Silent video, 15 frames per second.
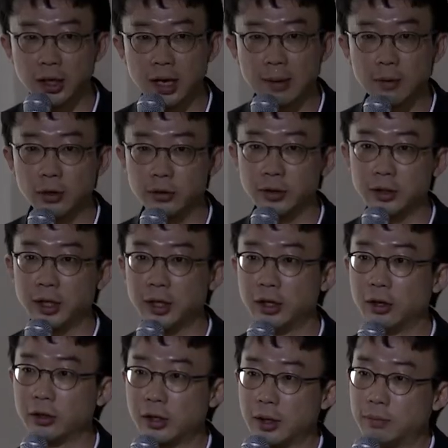제가 까먹었어요.
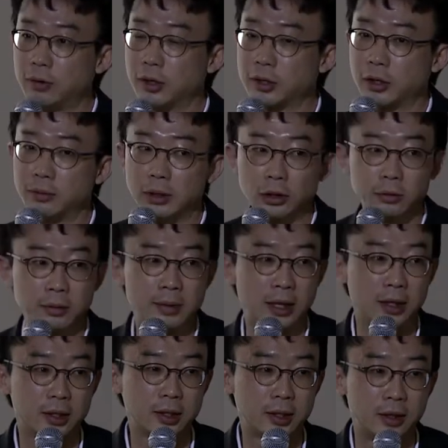근데 이렇게 불렀어요. B2B
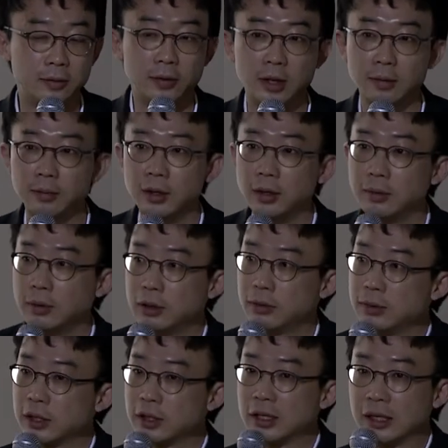마켓을
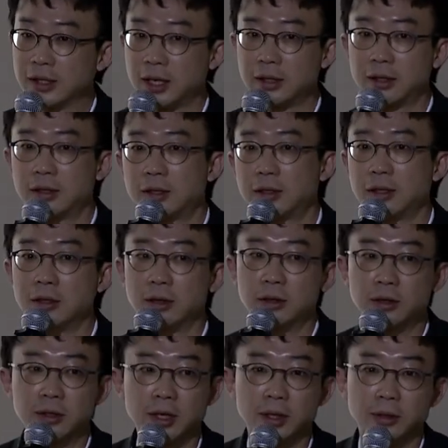B2B 마켓을 섹시스트
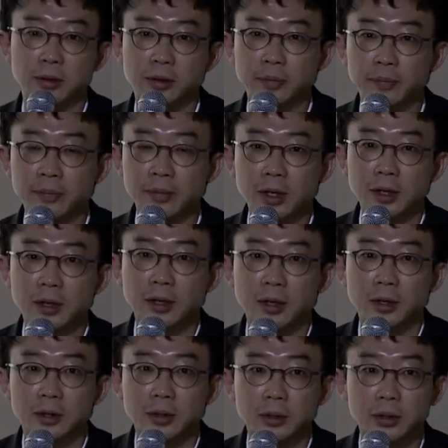인더스트리라고.
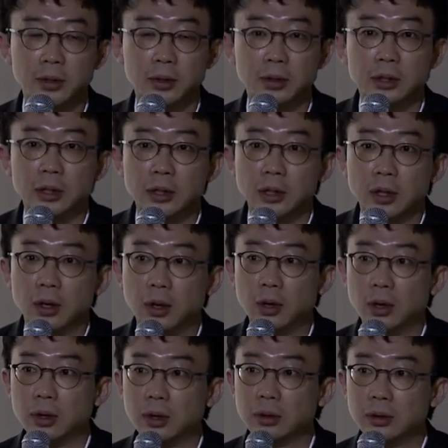그래서
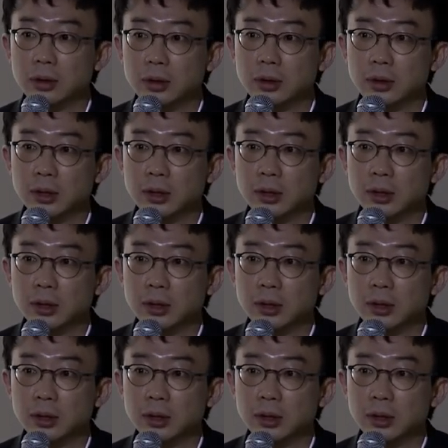어,